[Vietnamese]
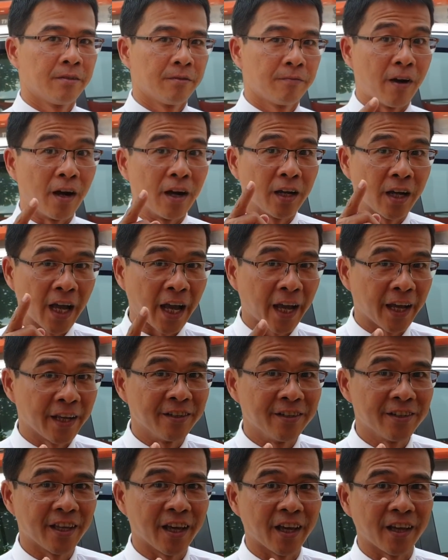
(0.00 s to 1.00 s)
Phần hai
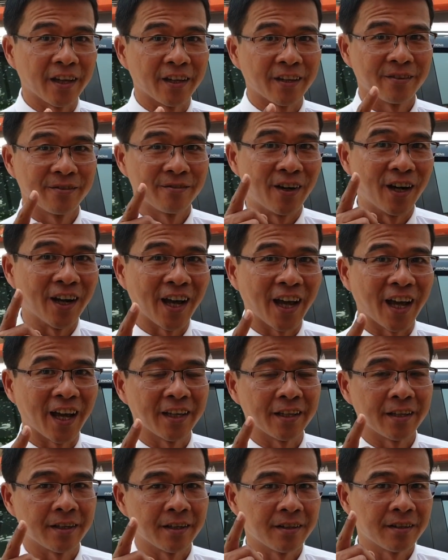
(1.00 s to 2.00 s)
nữa nha, phần
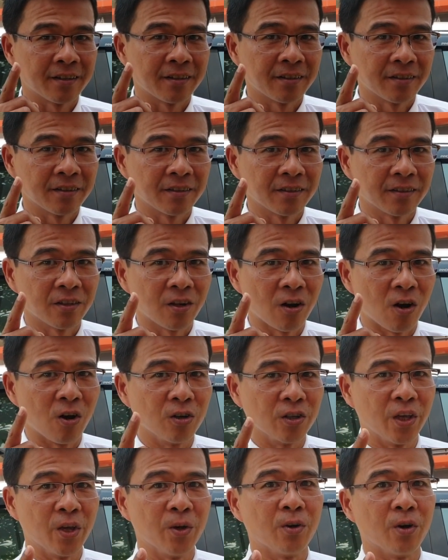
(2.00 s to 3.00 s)
hai còn
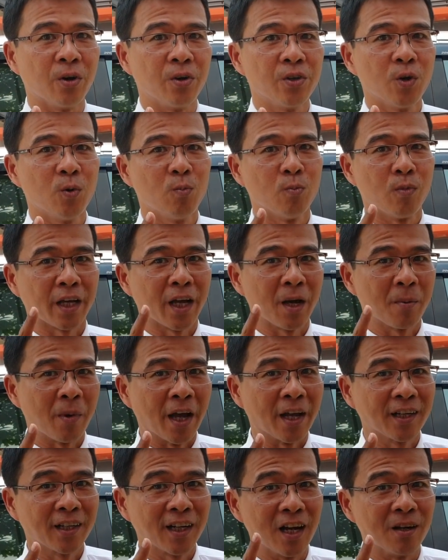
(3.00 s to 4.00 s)
nhiều nội dung mà các
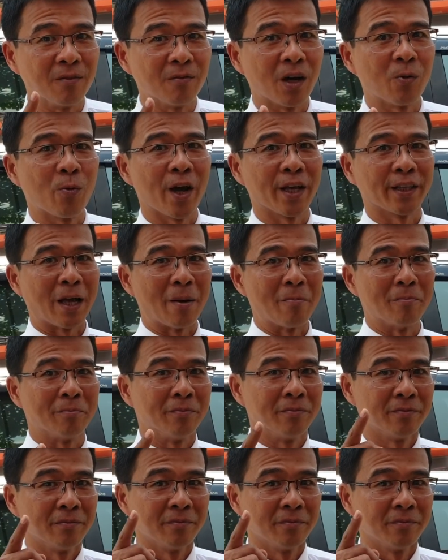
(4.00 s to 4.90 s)
bạn cần phải quan tâm.